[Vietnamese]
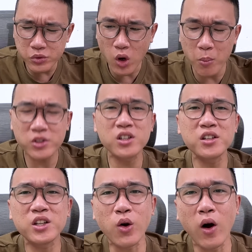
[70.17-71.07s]
cho một chiếc
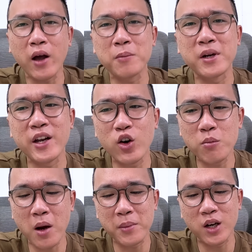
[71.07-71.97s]
điện thoại mà nếu
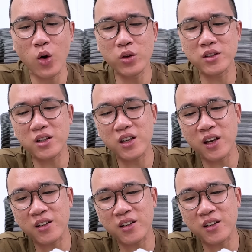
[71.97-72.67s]
mà bị lỗi như thế kia